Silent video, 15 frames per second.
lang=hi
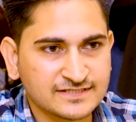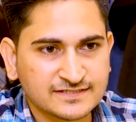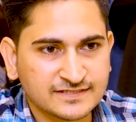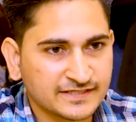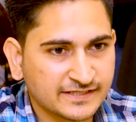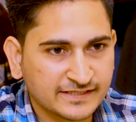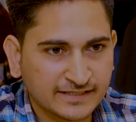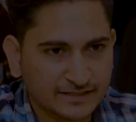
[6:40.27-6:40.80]
जिस
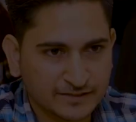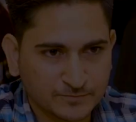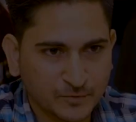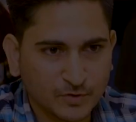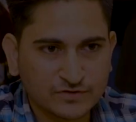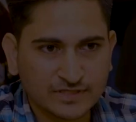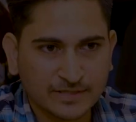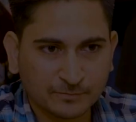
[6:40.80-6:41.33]
तरीके का
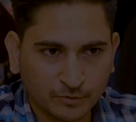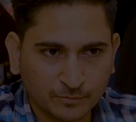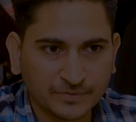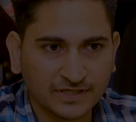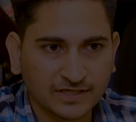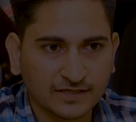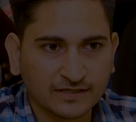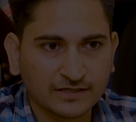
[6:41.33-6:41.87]
रिस्पांस आपको
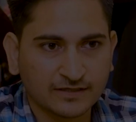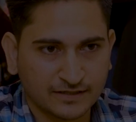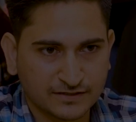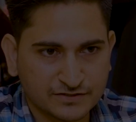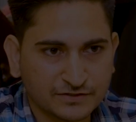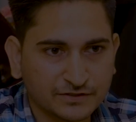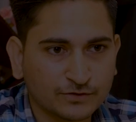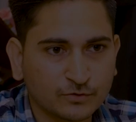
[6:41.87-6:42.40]
मिला
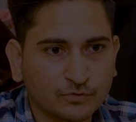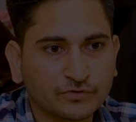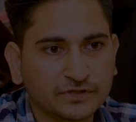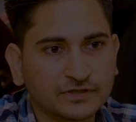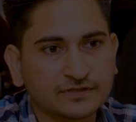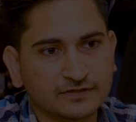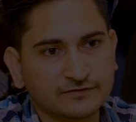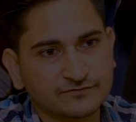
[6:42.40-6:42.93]
अश्री ग्रोवर
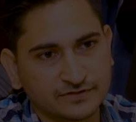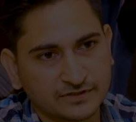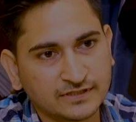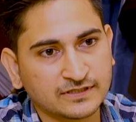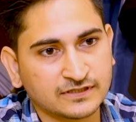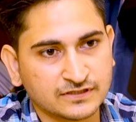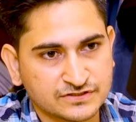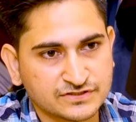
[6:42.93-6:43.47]
की तरफ से
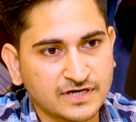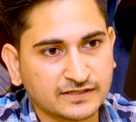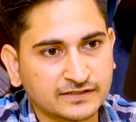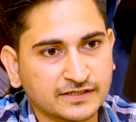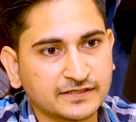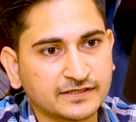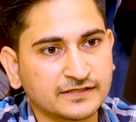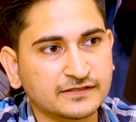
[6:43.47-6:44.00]
शार्क uh,
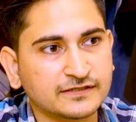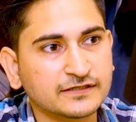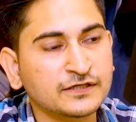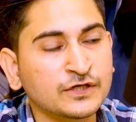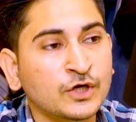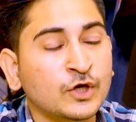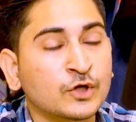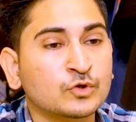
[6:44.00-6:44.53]
टैंक के अंदर
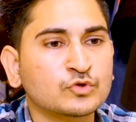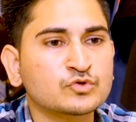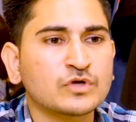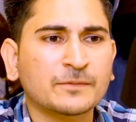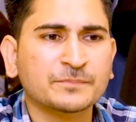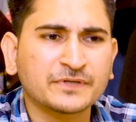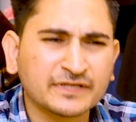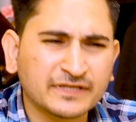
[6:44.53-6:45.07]
तो
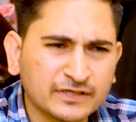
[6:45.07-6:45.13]
जो आपके